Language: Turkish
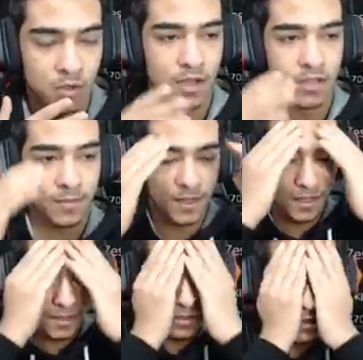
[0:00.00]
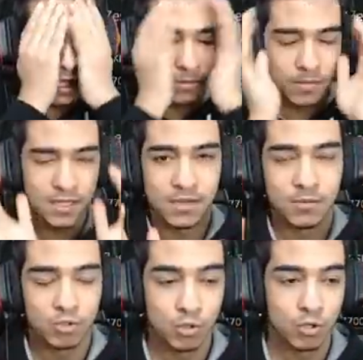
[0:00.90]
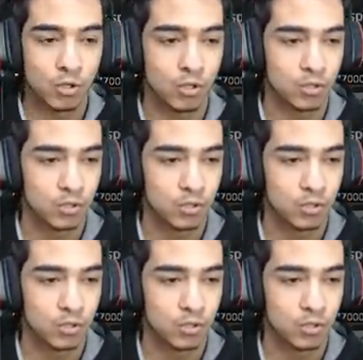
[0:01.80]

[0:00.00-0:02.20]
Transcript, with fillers: Hadi be. Yanmazsa bu çok iyi olur.